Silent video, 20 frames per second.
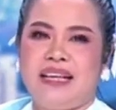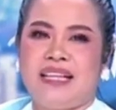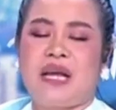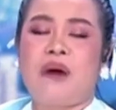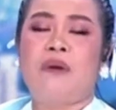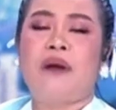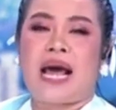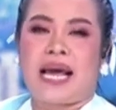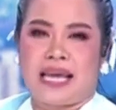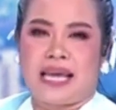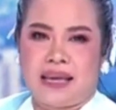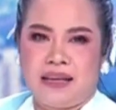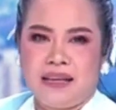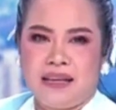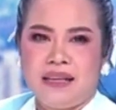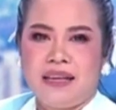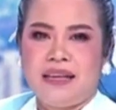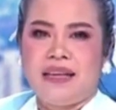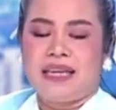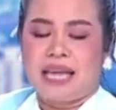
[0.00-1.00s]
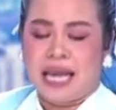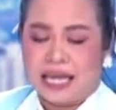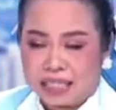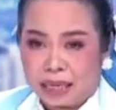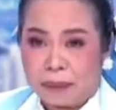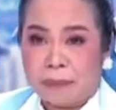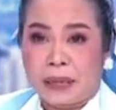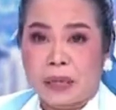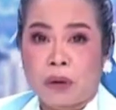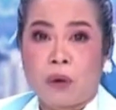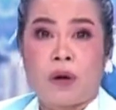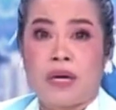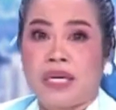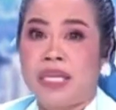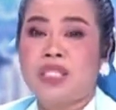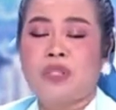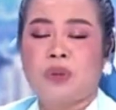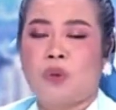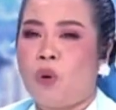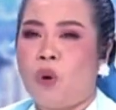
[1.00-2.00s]
เท่าไหร่ เนี่ยจะเป็นคน
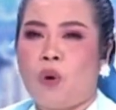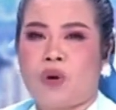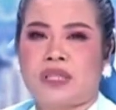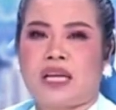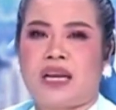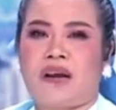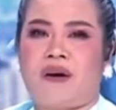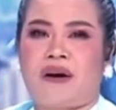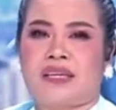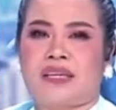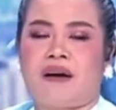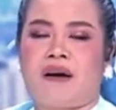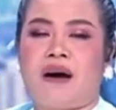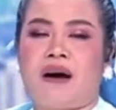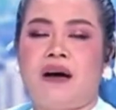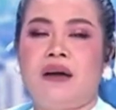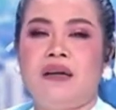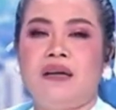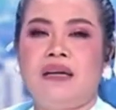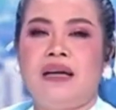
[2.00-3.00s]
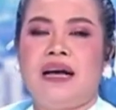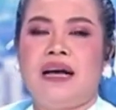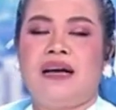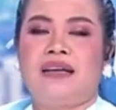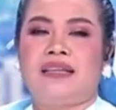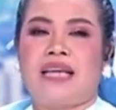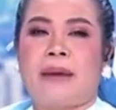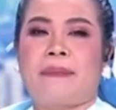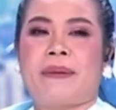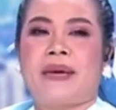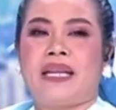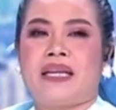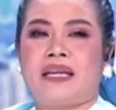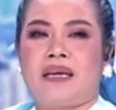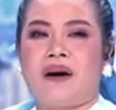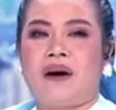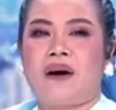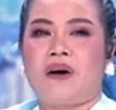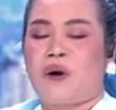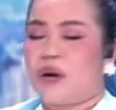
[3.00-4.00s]
ที่จุกอกตลอดก็ยายพิน
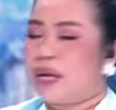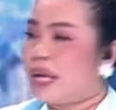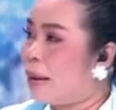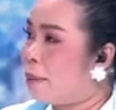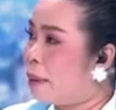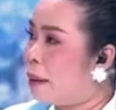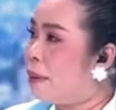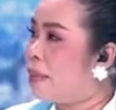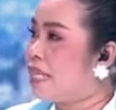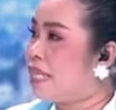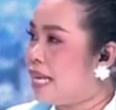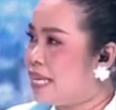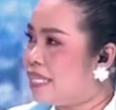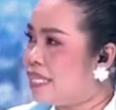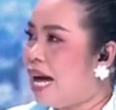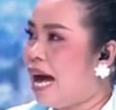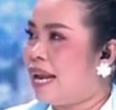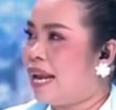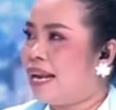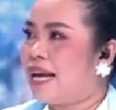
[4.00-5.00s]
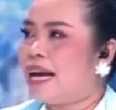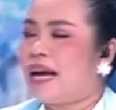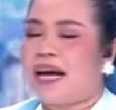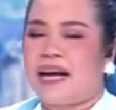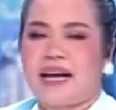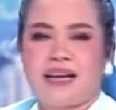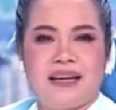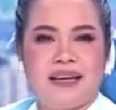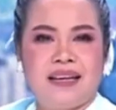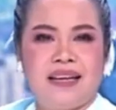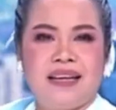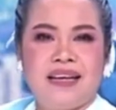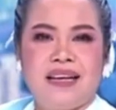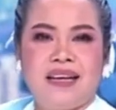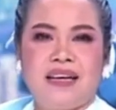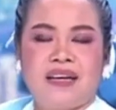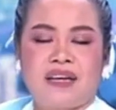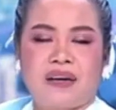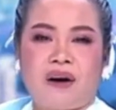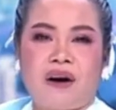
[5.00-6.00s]
ก็ขออนุญาตเป็นภาษาอีสานนะคะเชิญครับพี่
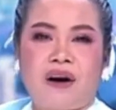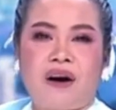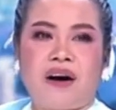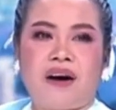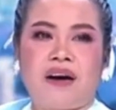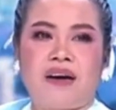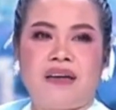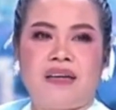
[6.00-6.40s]
กี้ก็